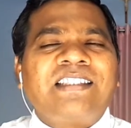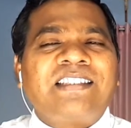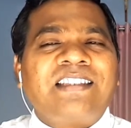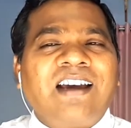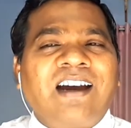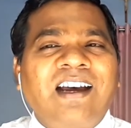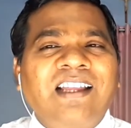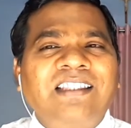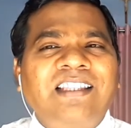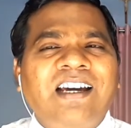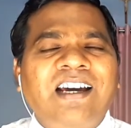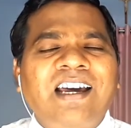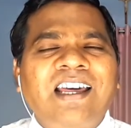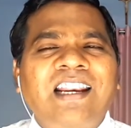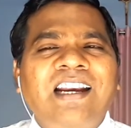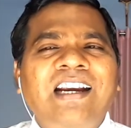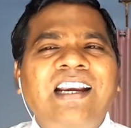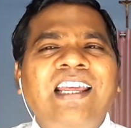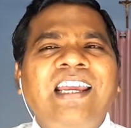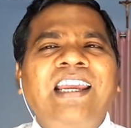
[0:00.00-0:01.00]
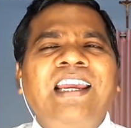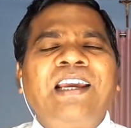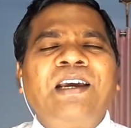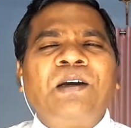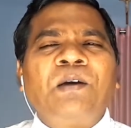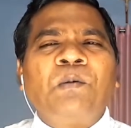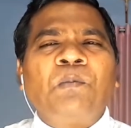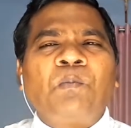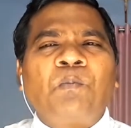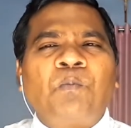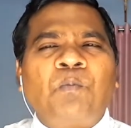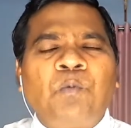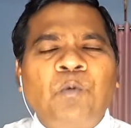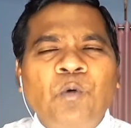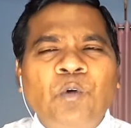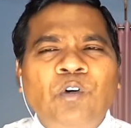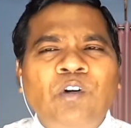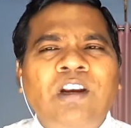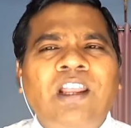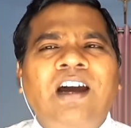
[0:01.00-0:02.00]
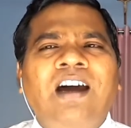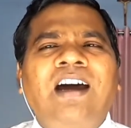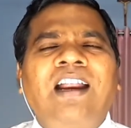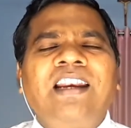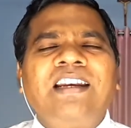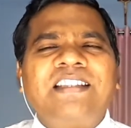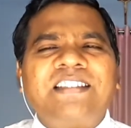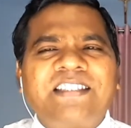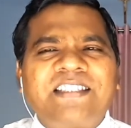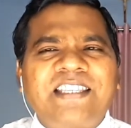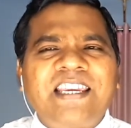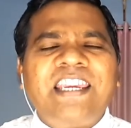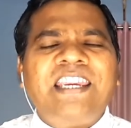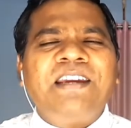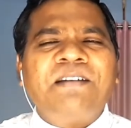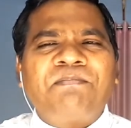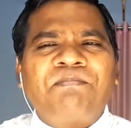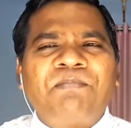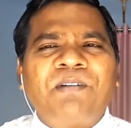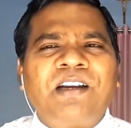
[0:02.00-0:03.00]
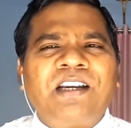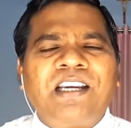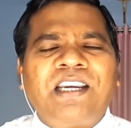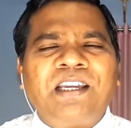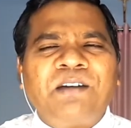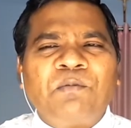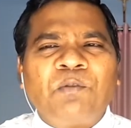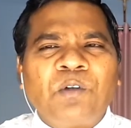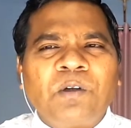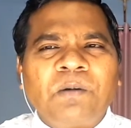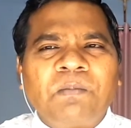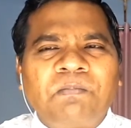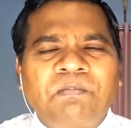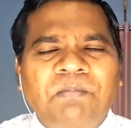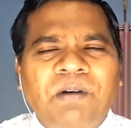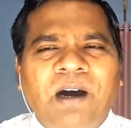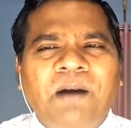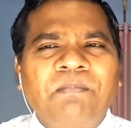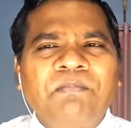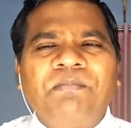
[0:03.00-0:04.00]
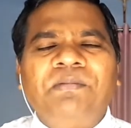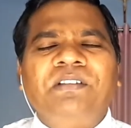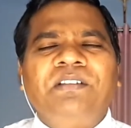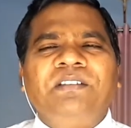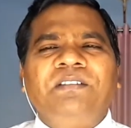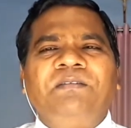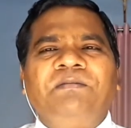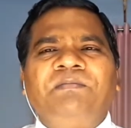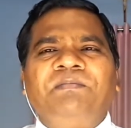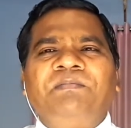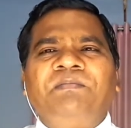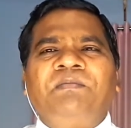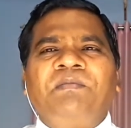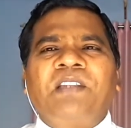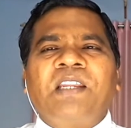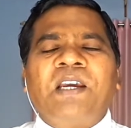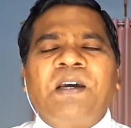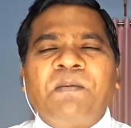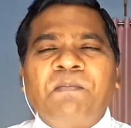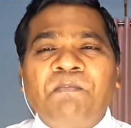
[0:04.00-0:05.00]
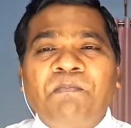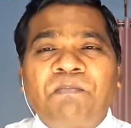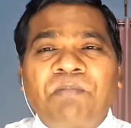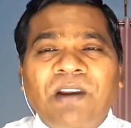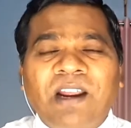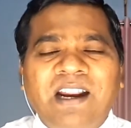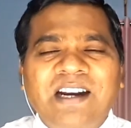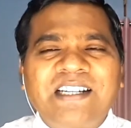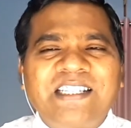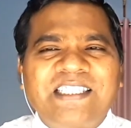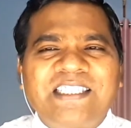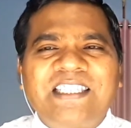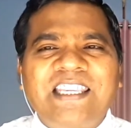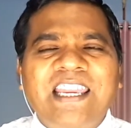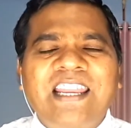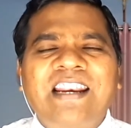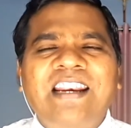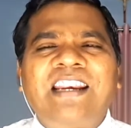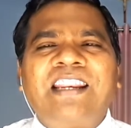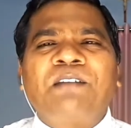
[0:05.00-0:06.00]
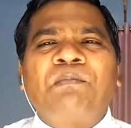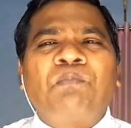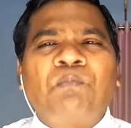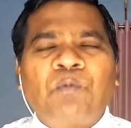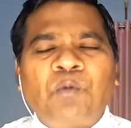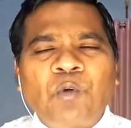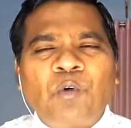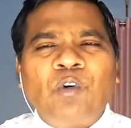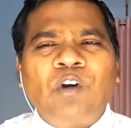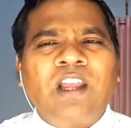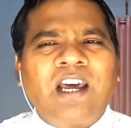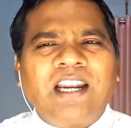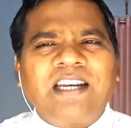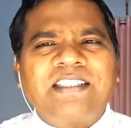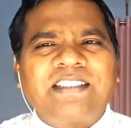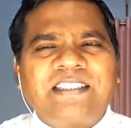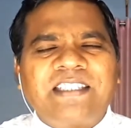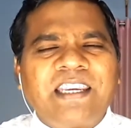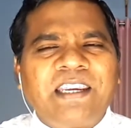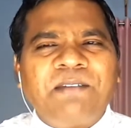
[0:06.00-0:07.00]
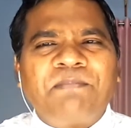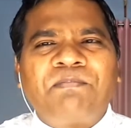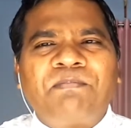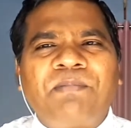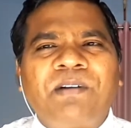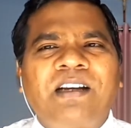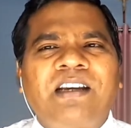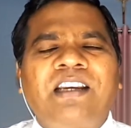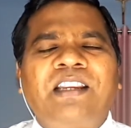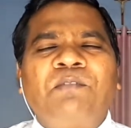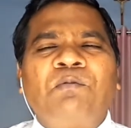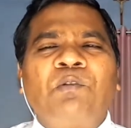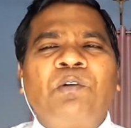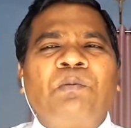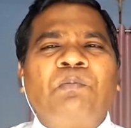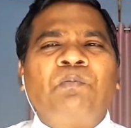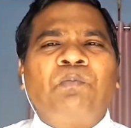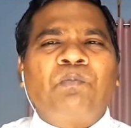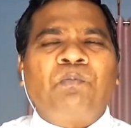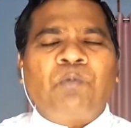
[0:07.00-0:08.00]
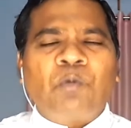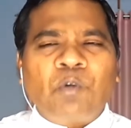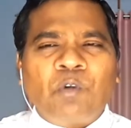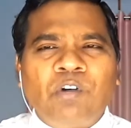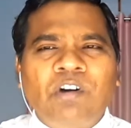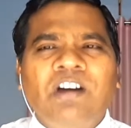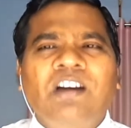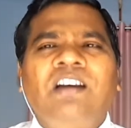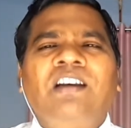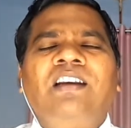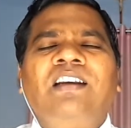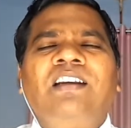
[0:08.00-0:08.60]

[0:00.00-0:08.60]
சாதாரண பொருளால் செய்யப்பட்ட ஒரு பாம்பு பிரான்ஸ் என்ற பொருளால் செய்யப்பட்ட ஒரு பொருள்